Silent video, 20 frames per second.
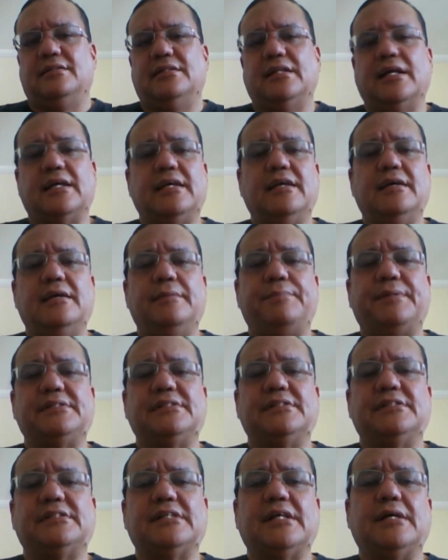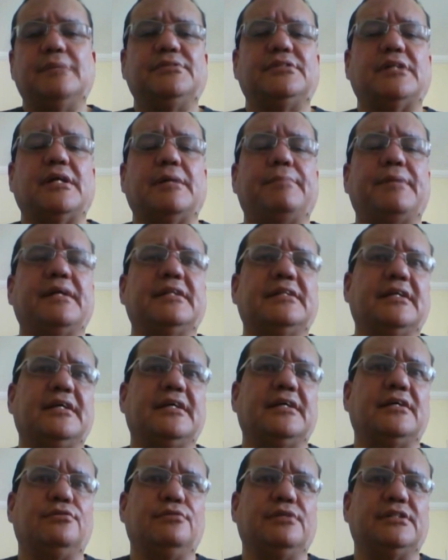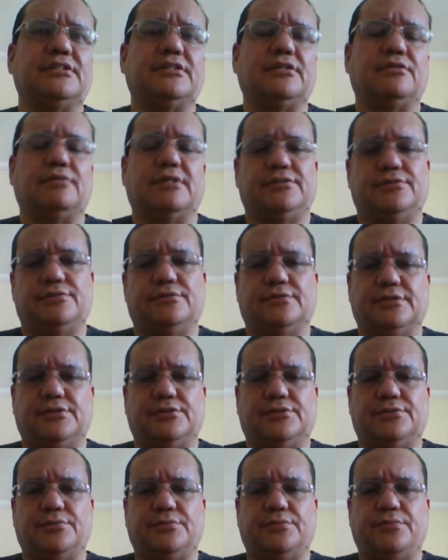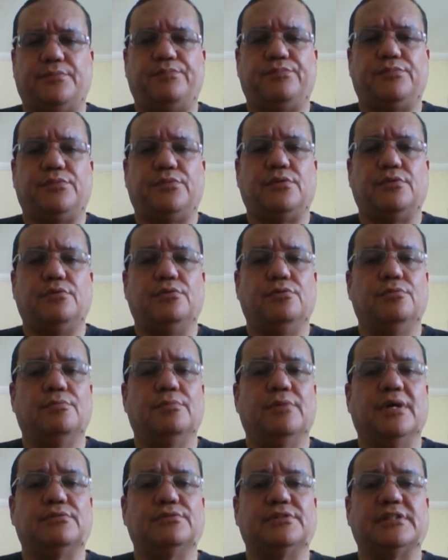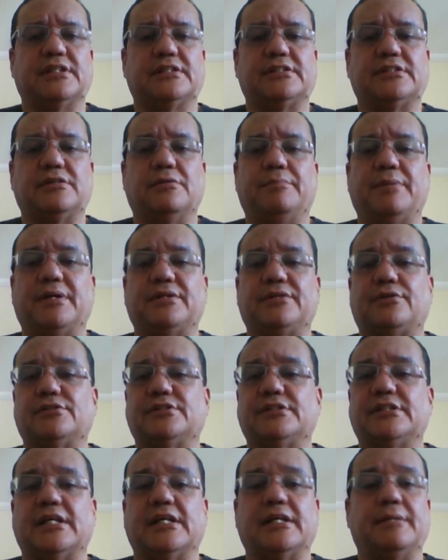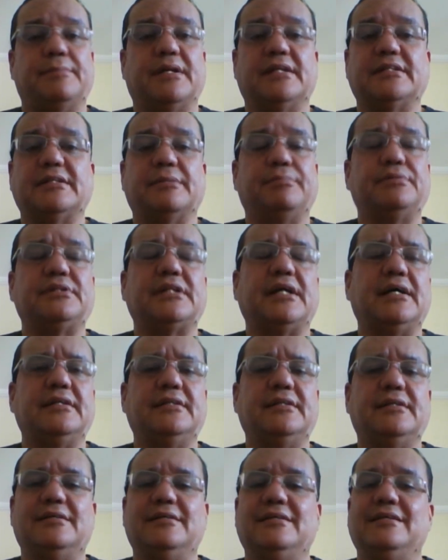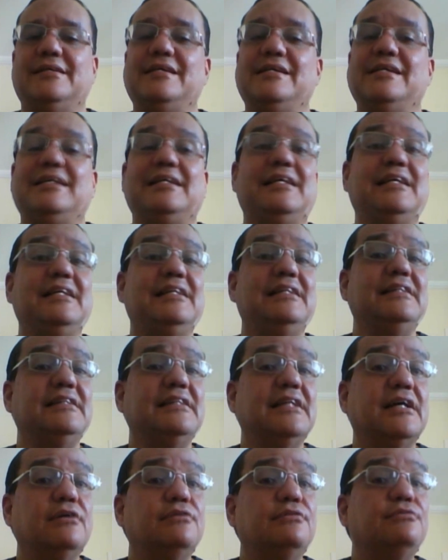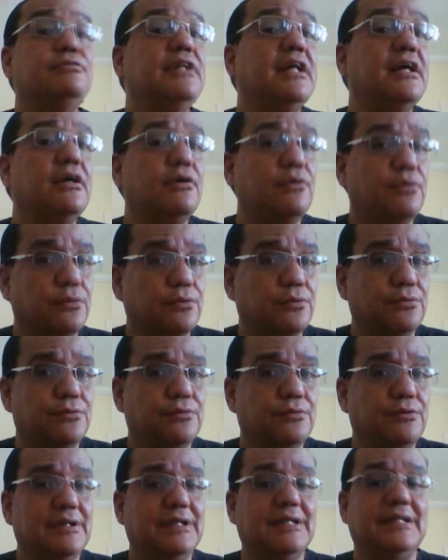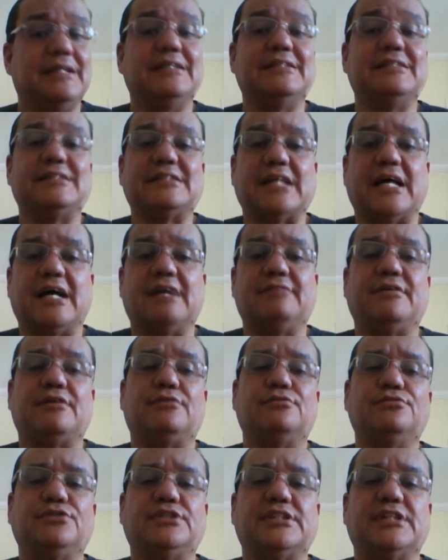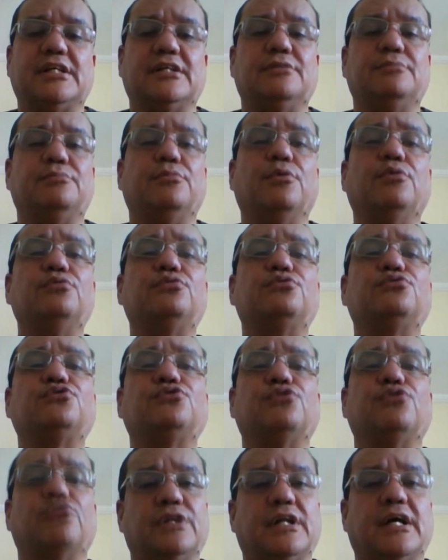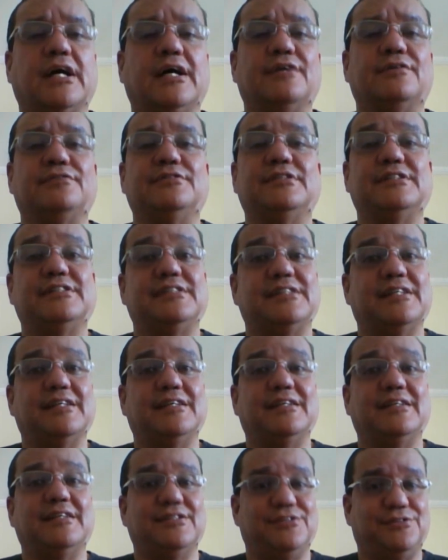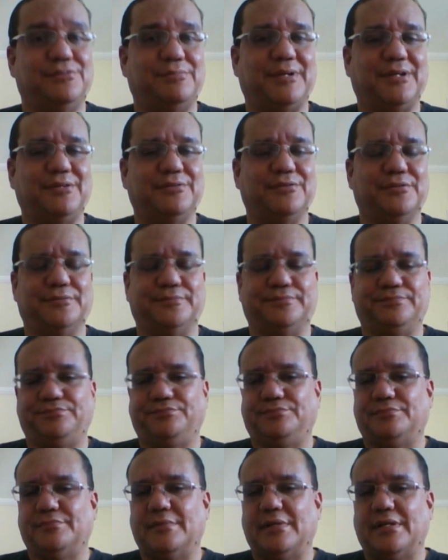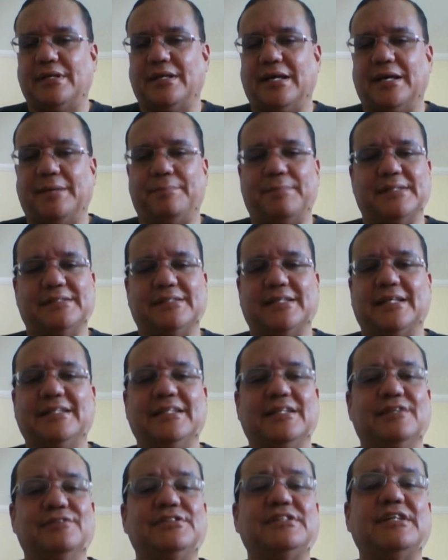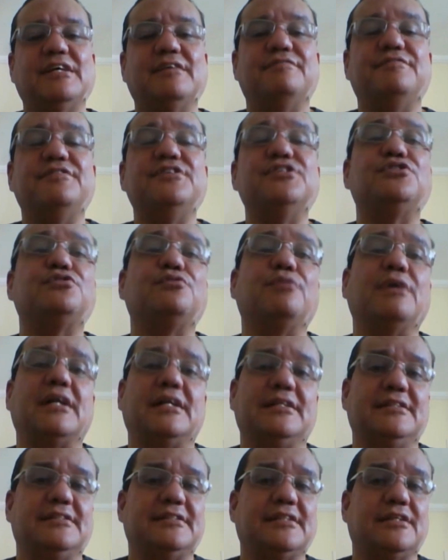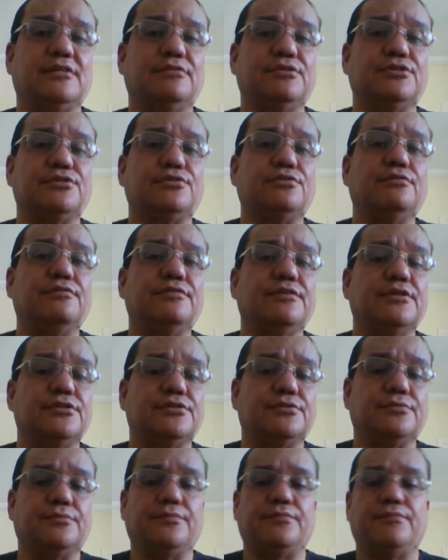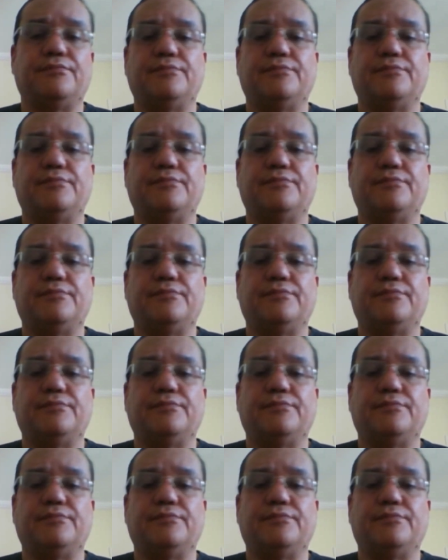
Daqui precisamos depreender duas situações. Uma acusação patrocinada pela deputada, que não negou que estava acusando Bolsonaro de ser estuprador, apesar de não ser visto ela dizendo isso no vídeo.